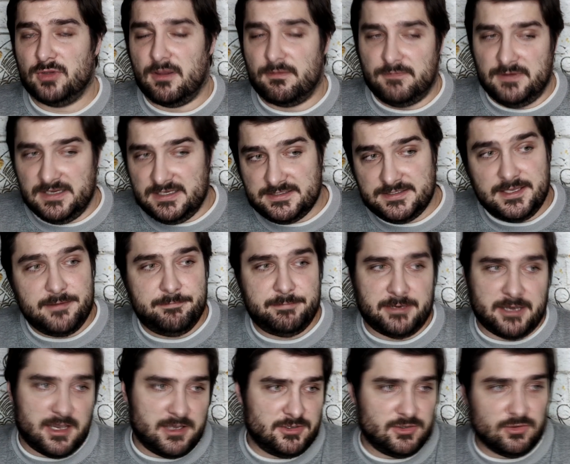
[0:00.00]
на выезде и
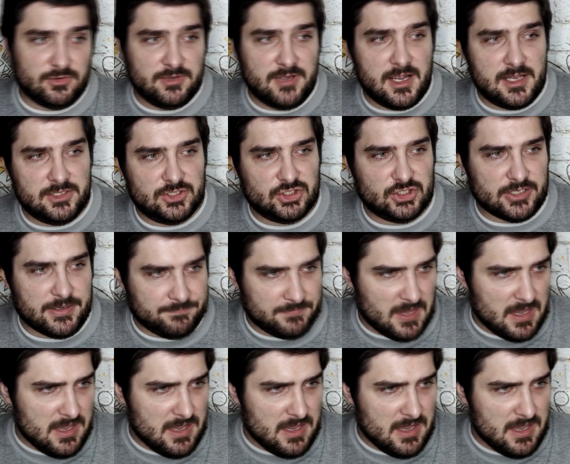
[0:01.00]
пройдет дальше.